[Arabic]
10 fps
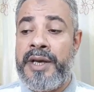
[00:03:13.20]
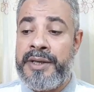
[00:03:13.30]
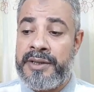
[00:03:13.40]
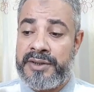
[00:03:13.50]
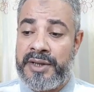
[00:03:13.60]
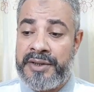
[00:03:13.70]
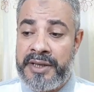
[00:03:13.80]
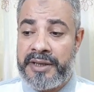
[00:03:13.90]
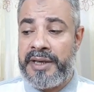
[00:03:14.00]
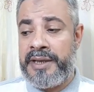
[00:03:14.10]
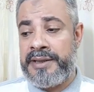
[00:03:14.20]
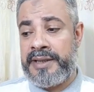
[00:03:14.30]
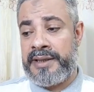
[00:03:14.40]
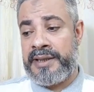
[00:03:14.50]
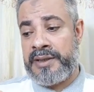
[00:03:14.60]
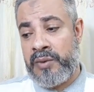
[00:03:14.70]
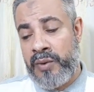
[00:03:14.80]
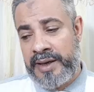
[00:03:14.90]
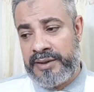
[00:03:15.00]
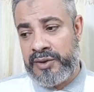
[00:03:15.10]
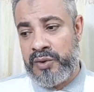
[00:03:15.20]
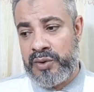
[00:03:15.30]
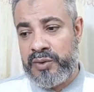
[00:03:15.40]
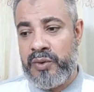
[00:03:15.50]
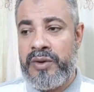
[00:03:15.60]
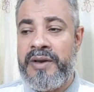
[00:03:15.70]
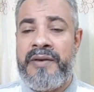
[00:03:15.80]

ان الصديق اللي انت تزوجت زوجته